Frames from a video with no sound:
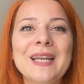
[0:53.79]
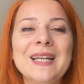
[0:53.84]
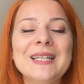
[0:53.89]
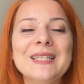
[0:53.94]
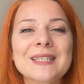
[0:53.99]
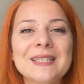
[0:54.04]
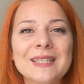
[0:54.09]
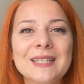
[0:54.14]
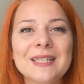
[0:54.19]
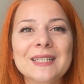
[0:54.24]

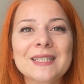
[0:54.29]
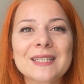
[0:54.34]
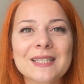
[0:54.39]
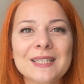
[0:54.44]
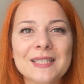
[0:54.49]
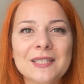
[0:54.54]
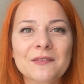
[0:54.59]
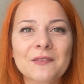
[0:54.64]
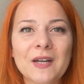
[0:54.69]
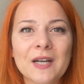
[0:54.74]
Listeleri
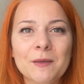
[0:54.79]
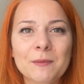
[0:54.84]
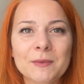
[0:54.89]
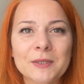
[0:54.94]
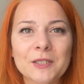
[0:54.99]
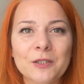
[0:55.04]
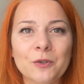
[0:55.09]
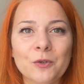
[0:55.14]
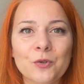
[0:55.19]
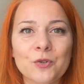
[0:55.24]
size
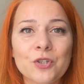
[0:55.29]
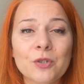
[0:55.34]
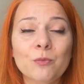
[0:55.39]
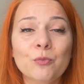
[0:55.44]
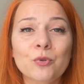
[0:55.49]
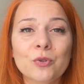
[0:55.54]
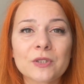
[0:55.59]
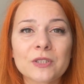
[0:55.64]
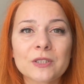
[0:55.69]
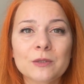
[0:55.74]
vermeden önce
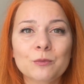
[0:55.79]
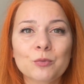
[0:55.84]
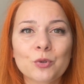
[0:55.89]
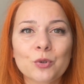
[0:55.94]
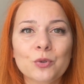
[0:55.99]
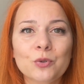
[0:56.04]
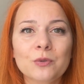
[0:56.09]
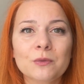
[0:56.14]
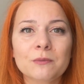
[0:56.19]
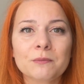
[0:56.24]
bu arada
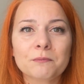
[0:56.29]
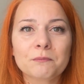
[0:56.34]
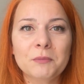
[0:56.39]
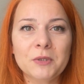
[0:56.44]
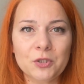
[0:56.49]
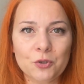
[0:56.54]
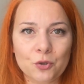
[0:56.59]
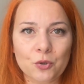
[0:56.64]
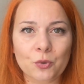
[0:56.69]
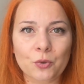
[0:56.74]
bugün
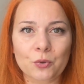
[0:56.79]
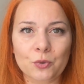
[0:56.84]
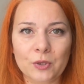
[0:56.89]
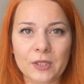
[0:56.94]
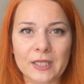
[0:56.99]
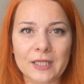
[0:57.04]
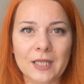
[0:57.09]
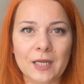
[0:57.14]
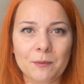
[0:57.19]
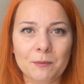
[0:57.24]
birçok
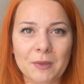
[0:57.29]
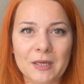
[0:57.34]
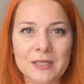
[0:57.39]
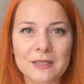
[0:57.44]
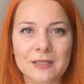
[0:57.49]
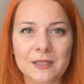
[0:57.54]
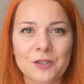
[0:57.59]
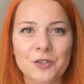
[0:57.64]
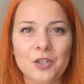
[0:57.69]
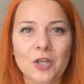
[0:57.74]
ülkeden
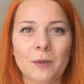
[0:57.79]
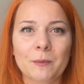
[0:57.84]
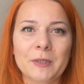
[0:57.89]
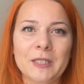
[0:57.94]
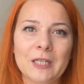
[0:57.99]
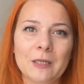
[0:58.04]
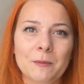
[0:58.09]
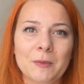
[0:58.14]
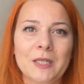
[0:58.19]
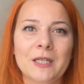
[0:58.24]
bahsedeceğim.
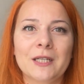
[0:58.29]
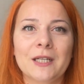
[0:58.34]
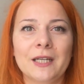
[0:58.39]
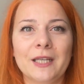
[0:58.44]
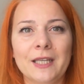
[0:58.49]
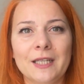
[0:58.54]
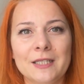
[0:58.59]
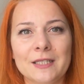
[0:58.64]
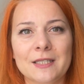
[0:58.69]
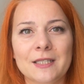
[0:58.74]
Hani Amerika,
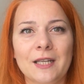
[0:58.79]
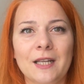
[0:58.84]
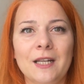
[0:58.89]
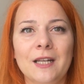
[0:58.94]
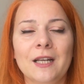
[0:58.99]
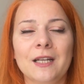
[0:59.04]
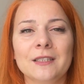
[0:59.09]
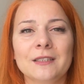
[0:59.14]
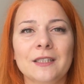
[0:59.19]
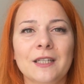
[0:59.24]
Yeni
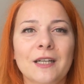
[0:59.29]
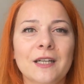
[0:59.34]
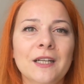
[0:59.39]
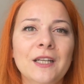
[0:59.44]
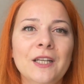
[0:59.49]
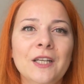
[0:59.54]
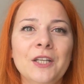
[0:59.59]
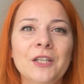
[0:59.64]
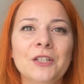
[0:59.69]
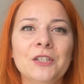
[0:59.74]
Zelanda,
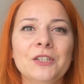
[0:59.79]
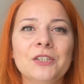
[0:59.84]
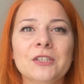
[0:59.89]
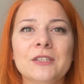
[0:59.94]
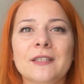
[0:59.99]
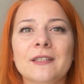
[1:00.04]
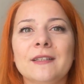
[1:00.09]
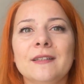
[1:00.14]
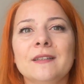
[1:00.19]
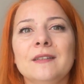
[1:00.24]

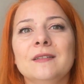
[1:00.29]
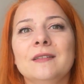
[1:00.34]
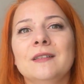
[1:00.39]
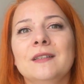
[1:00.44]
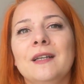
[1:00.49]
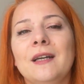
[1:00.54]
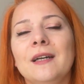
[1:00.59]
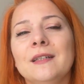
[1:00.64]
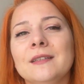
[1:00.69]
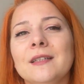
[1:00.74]
işte
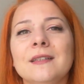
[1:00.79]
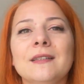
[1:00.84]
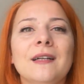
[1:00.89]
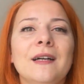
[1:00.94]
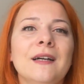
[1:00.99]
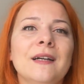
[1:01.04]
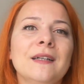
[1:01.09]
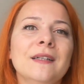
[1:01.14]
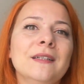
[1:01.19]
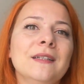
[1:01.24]

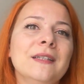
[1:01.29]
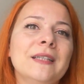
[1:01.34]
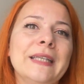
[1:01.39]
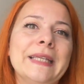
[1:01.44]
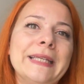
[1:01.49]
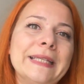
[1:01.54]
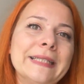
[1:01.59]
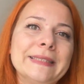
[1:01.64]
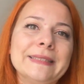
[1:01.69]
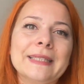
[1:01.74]
Kanada,
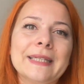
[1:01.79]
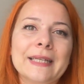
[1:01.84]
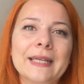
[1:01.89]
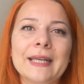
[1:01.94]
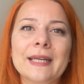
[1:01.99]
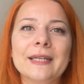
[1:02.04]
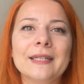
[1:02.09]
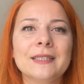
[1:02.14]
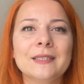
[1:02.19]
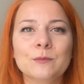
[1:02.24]

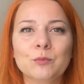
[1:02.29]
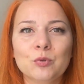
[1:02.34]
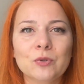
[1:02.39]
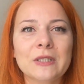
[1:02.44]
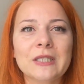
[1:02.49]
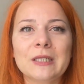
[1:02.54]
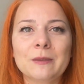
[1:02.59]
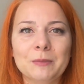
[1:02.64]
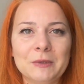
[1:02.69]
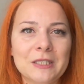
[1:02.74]
İngiltere hani
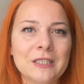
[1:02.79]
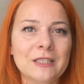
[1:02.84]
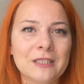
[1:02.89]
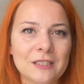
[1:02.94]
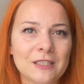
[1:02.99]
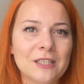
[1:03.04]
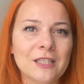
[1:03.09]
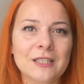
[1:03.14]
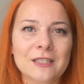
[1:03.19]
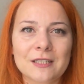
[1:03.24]
bunlar hep
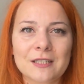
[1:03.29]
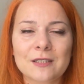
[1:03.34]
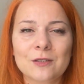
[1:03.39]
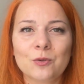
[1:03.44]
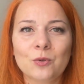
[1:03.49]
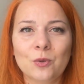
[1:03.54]
için içerisinde